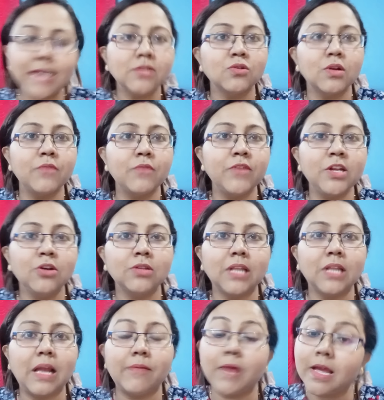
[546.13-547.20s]
করে ভিডিওতে
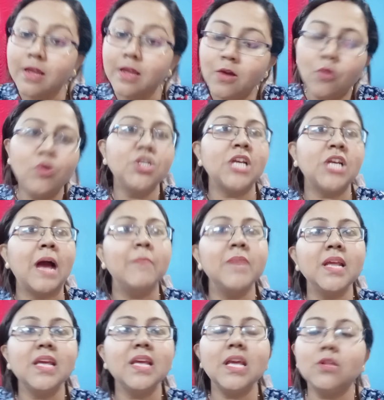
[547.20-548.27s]
লাফায় ওই সামনে
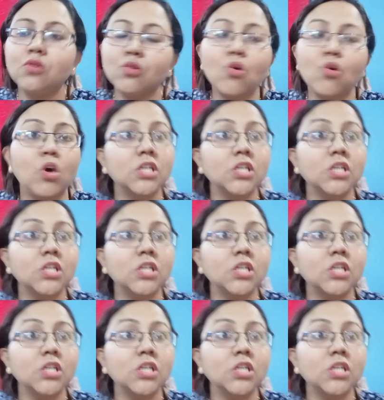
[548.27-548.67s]
গিয়ে তোর ঘষা